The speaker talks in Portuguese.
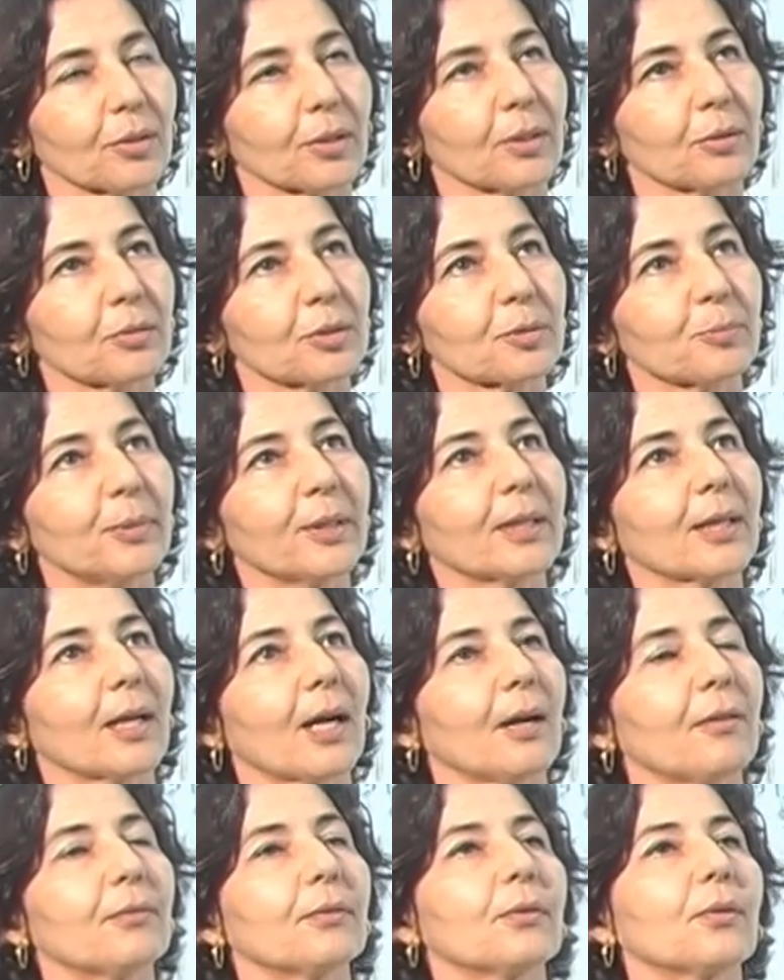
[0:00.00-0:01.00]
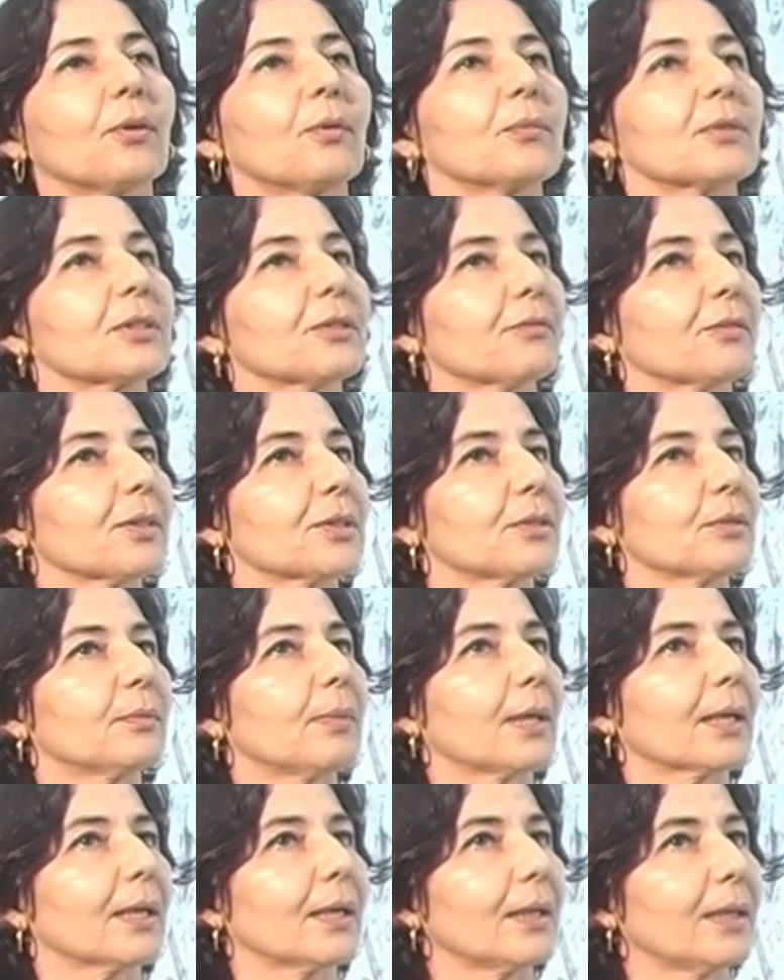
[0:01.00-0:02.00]
que não explicavam como se fazia o
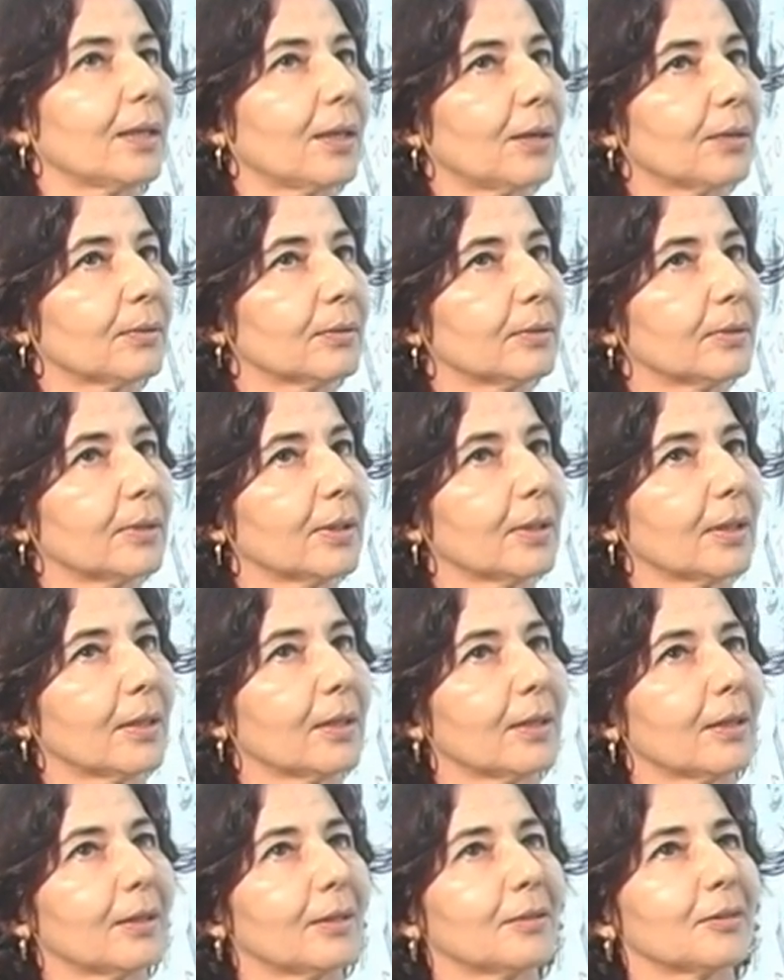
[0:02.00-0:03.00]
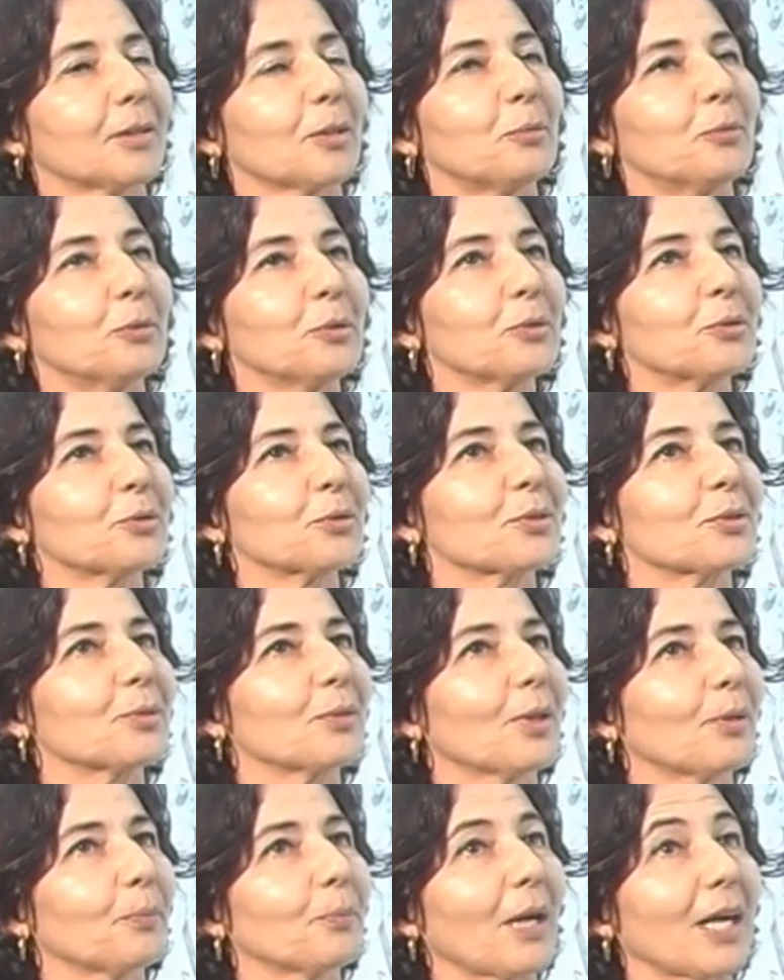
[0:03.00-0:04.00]
bacalhau então, muitos
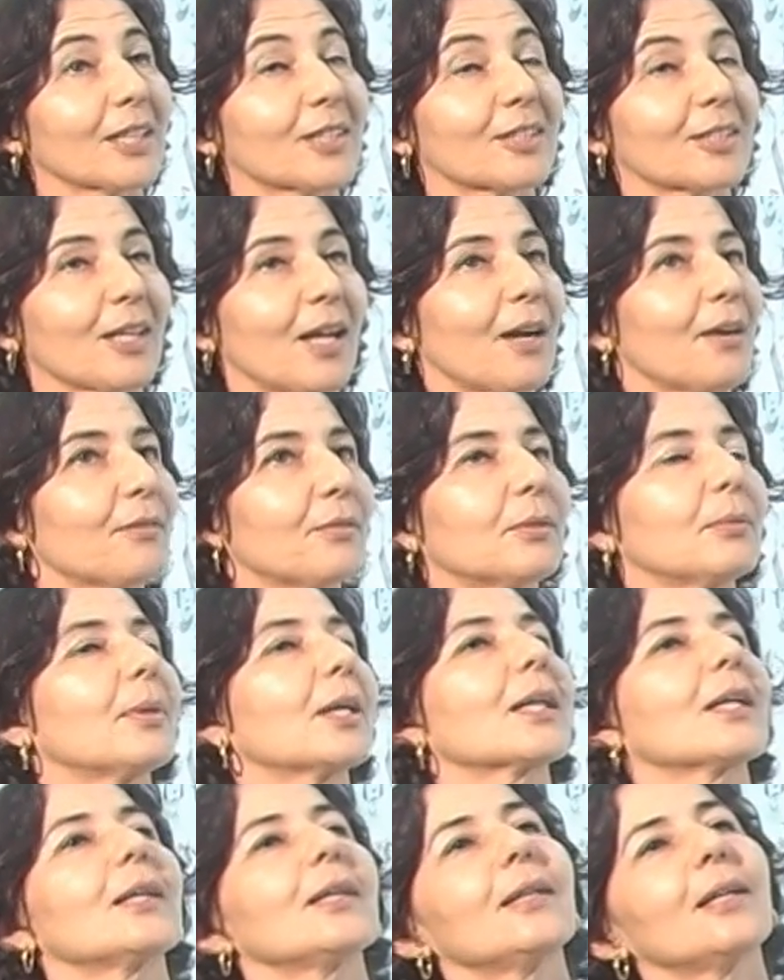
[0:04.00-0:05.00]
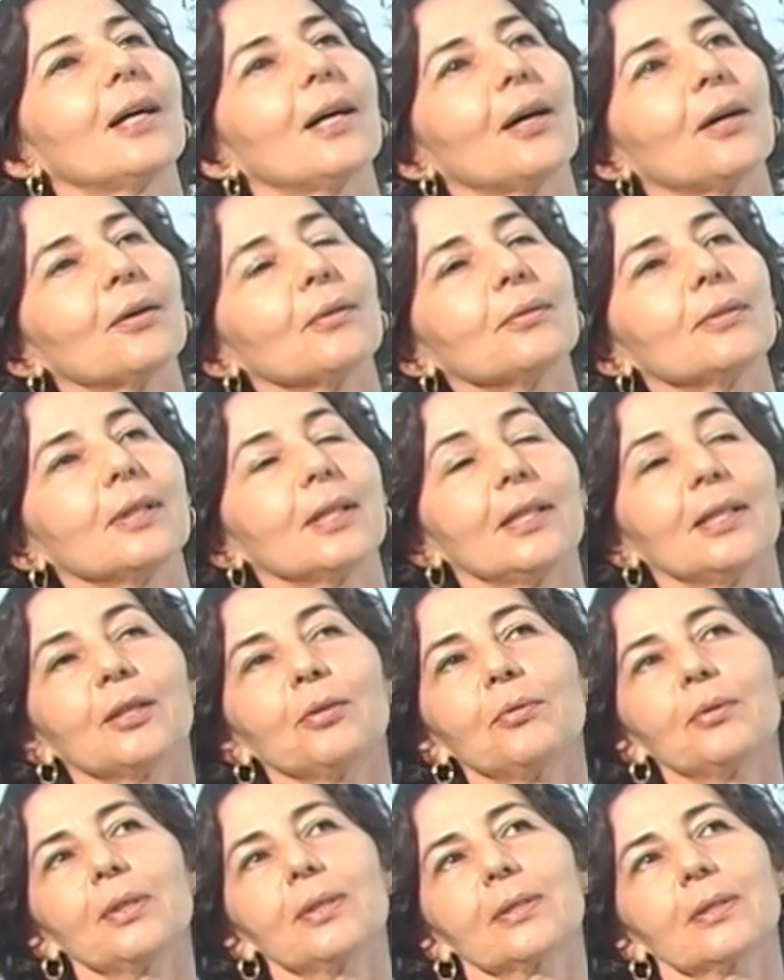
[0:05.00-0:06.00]
assavam bacalhau e a
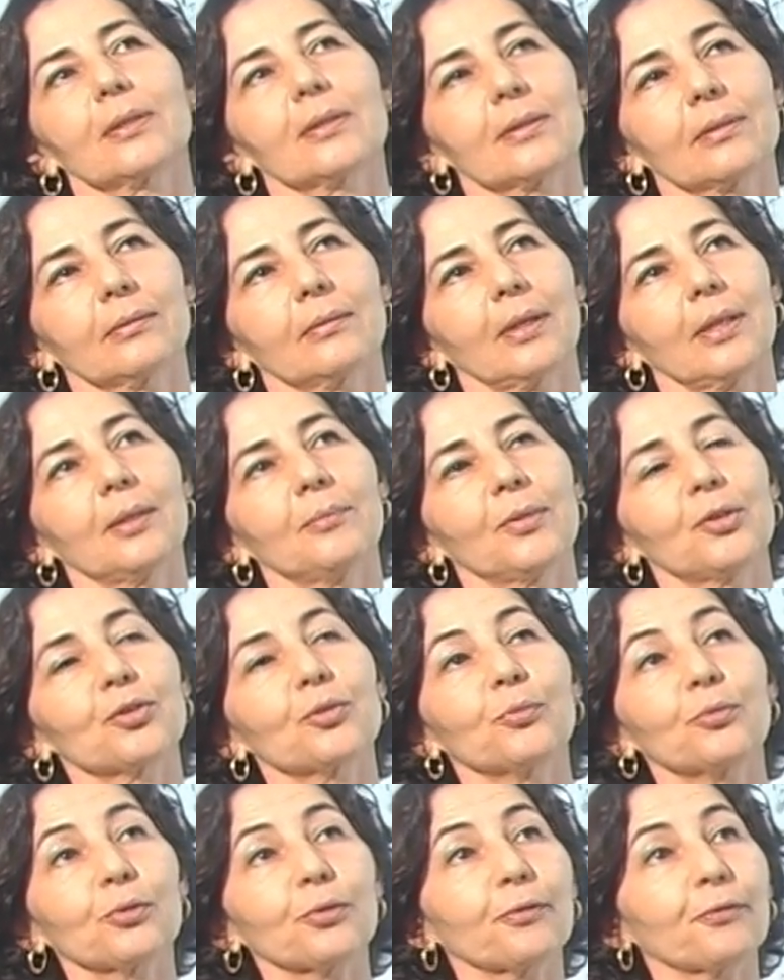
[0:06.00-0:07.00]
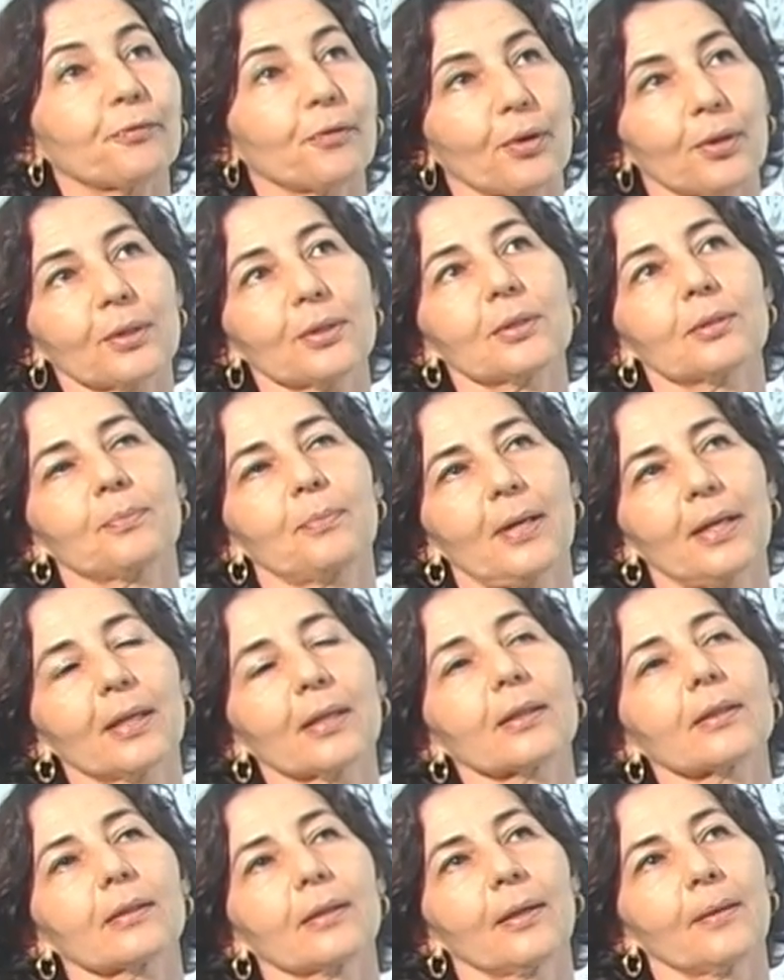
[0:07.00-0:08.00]
linguiça são alimentos muito fortes
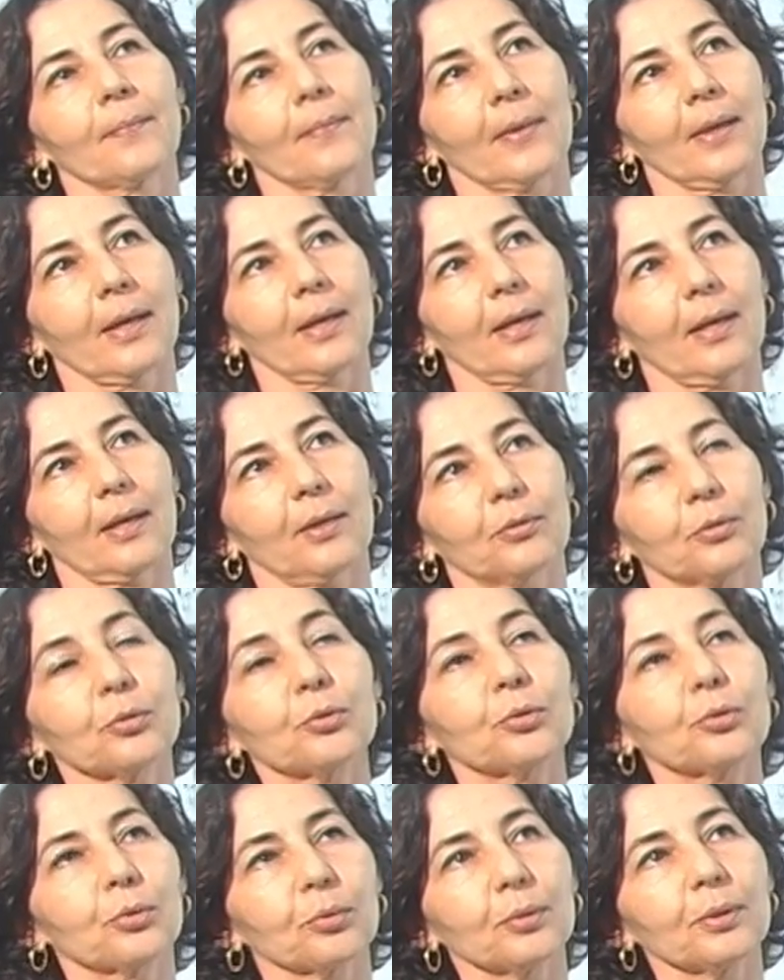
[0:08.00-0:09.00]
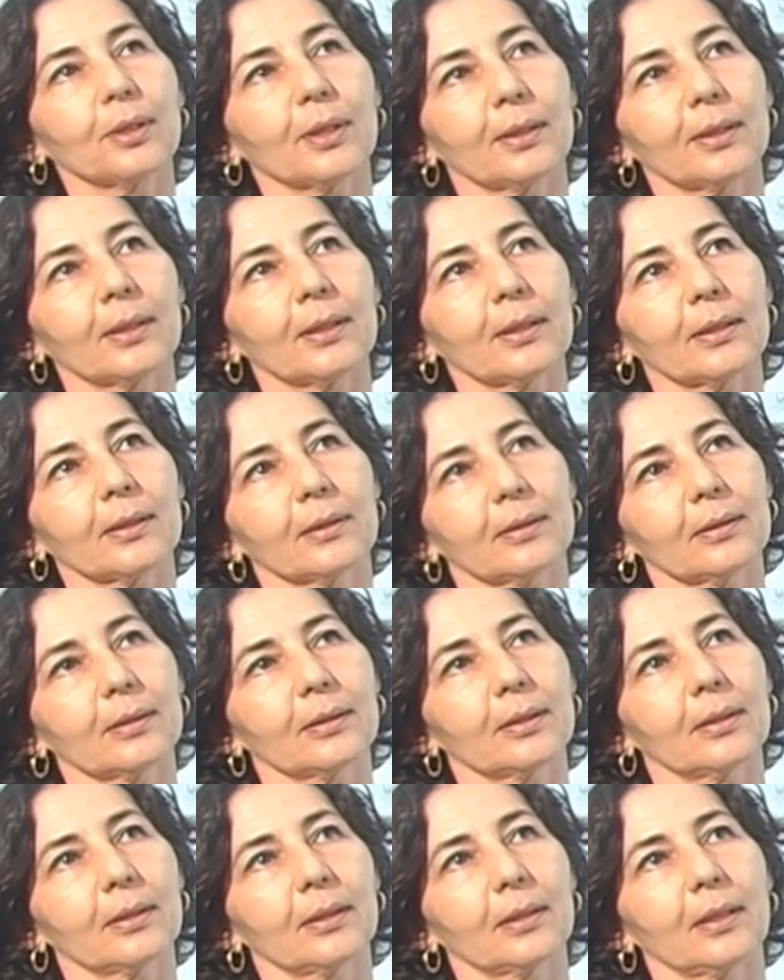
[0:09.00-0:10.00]
para a cultura né,
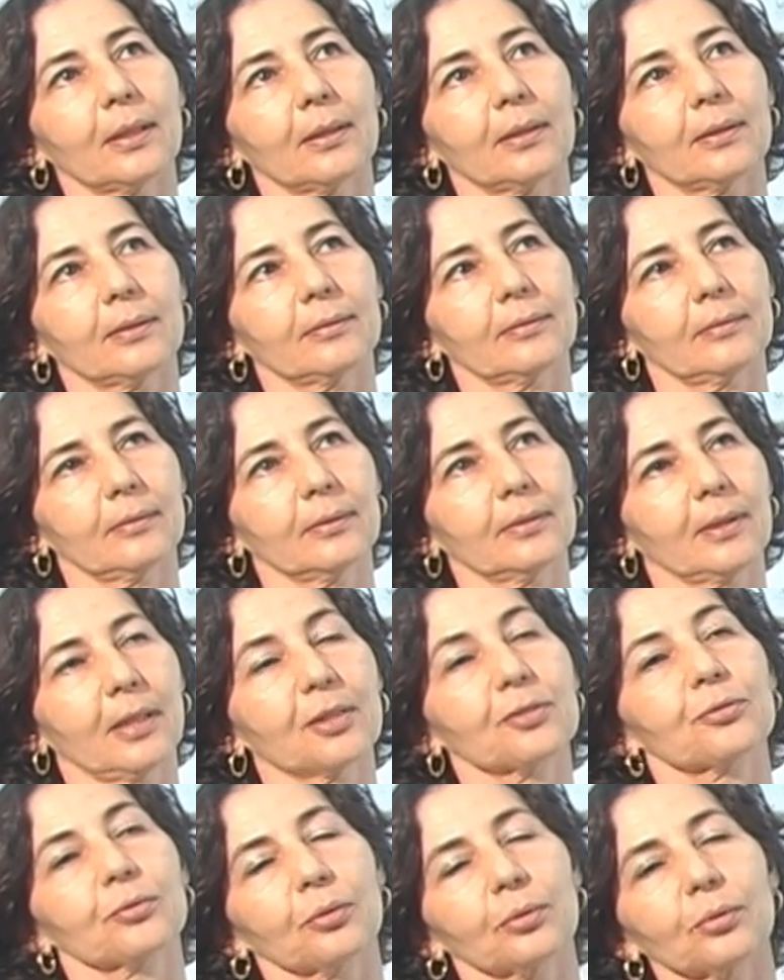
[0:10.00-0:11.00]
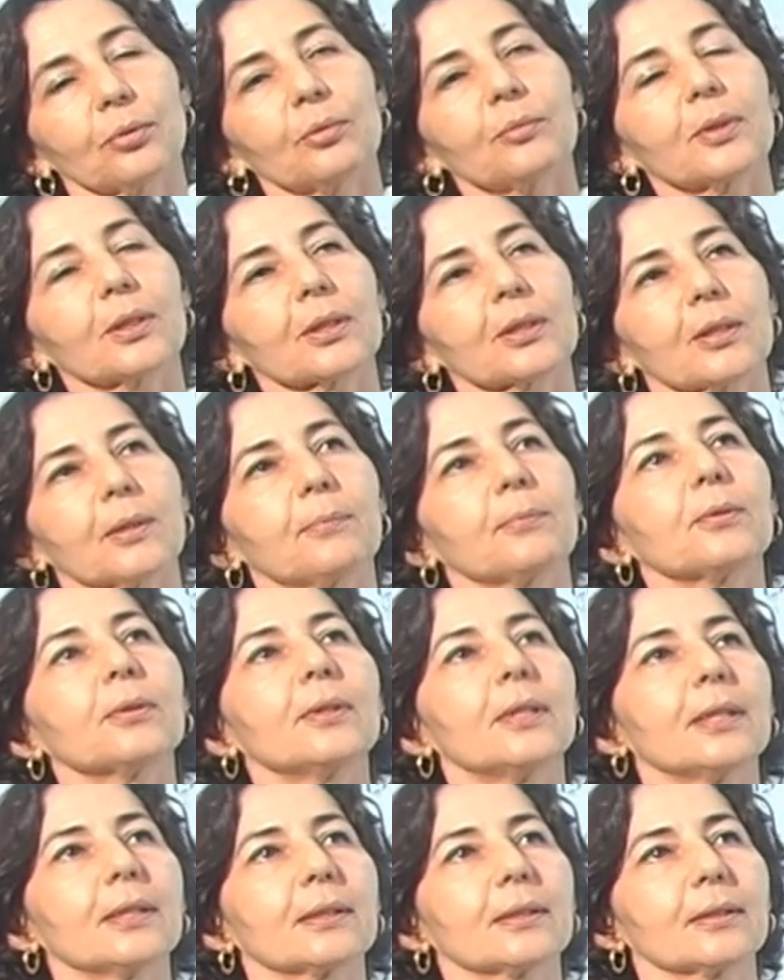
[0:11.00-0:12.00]
é, gastronômica
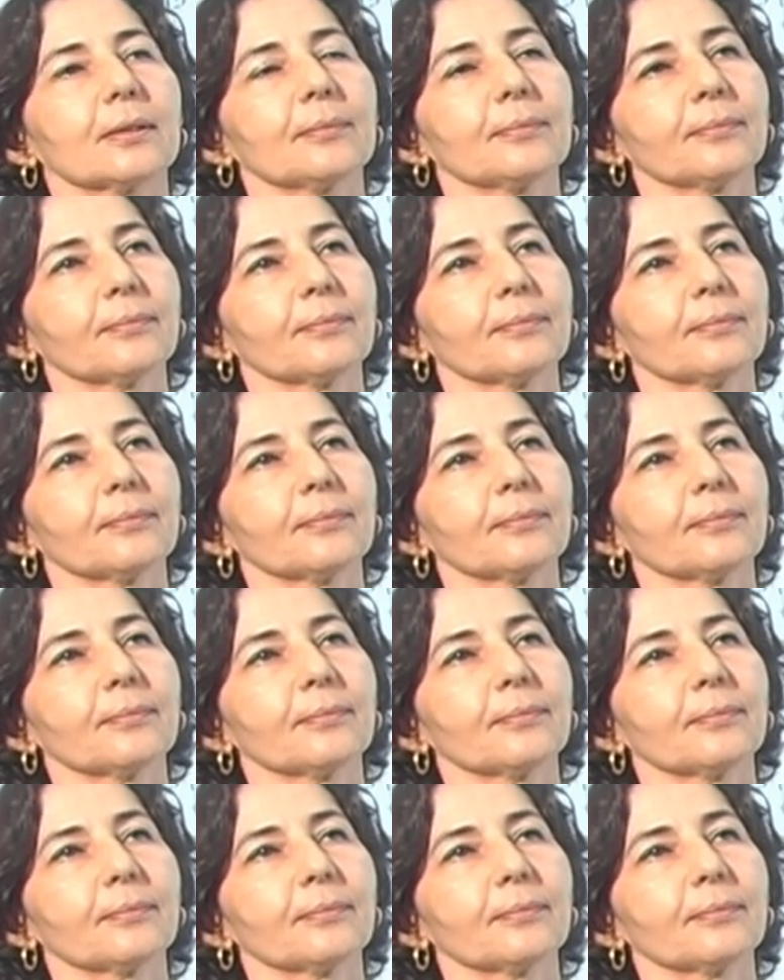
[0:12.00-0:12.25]
japonesa.